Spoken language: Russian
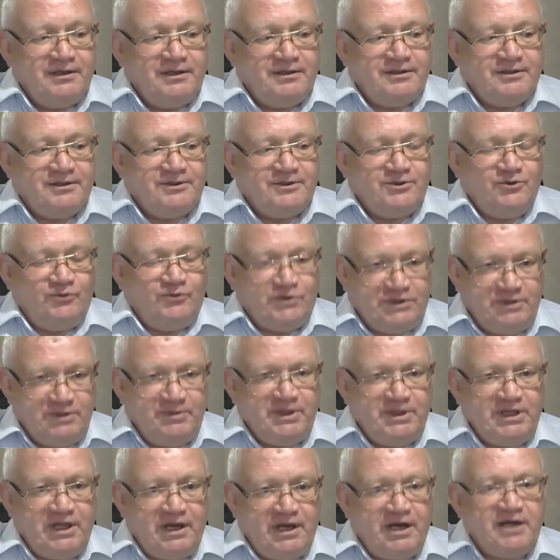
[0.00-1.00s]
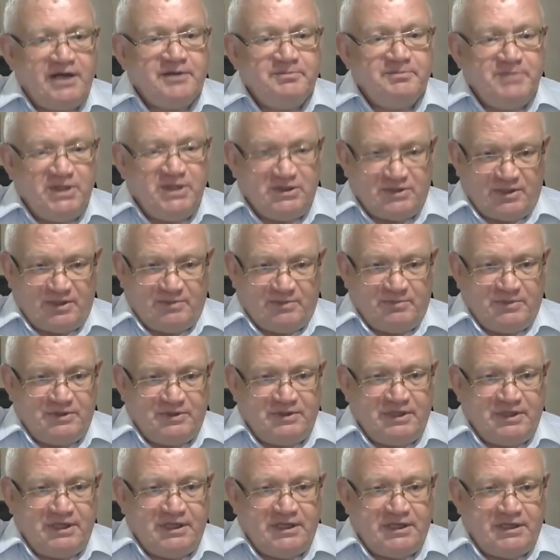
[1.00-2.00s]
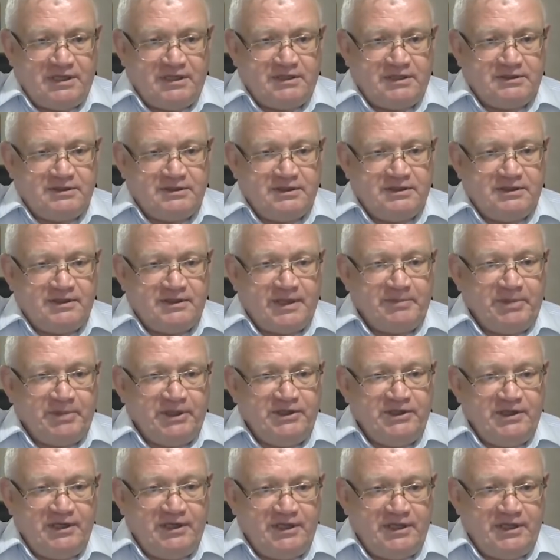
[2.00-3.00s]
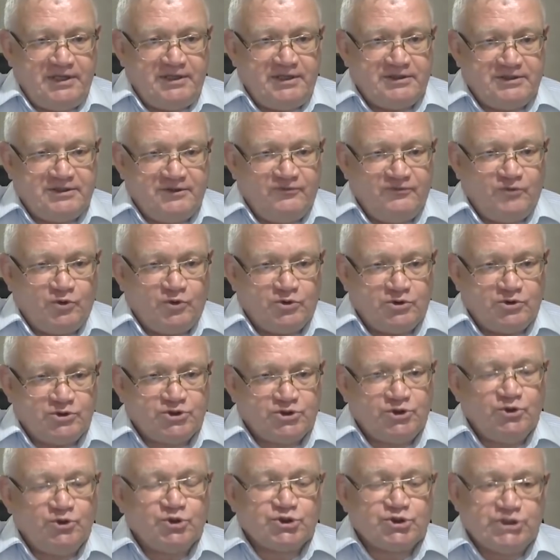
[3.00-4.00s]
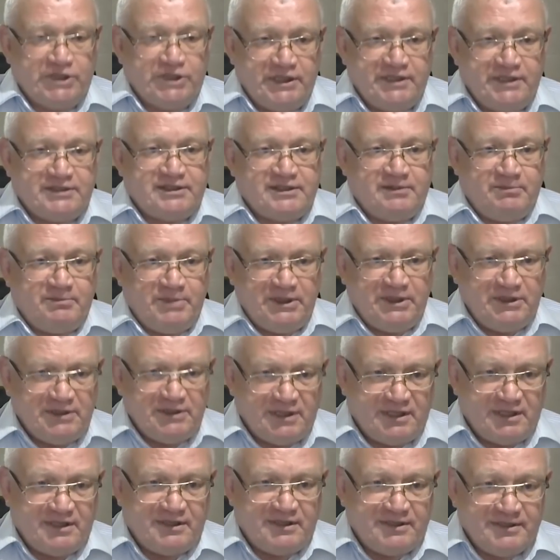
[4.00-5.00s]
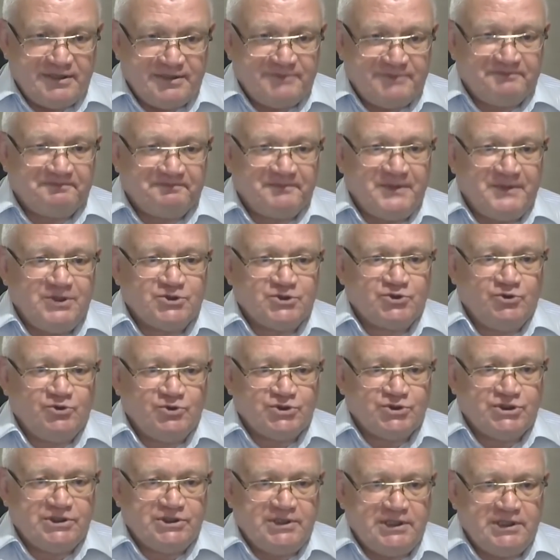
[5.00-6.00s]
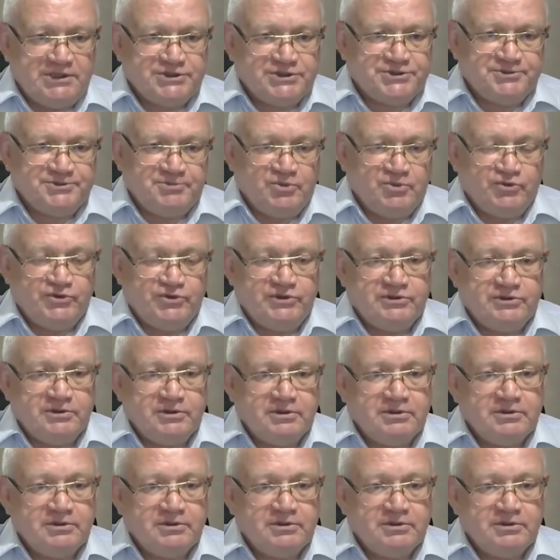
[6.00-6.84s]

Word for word: ну вот именно арбитром для определения того, что же это было и что же дальше будет.